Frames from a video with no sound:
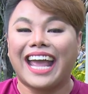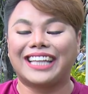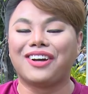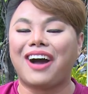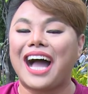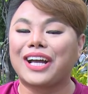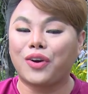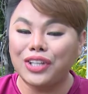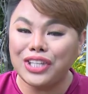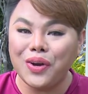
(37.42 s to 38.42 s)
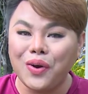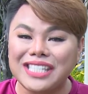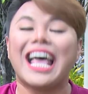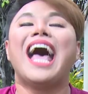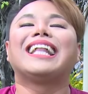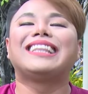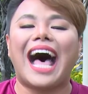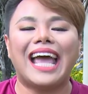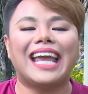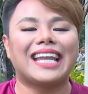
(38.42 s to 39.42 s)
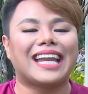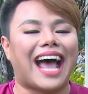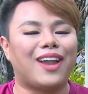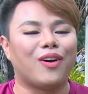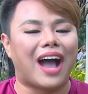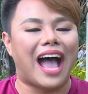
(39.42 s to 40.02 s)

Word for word: Ito nga ang good news. Dahil nanalo